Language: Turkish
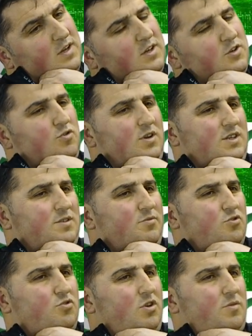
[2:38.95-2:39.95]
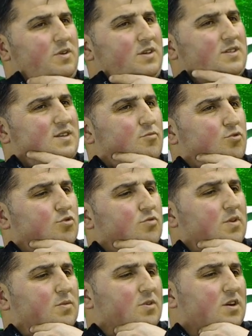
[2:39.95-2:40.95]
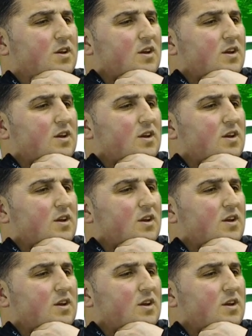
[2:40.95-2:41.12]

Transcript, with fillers: Şu an ismini söylemek istemiyorum ama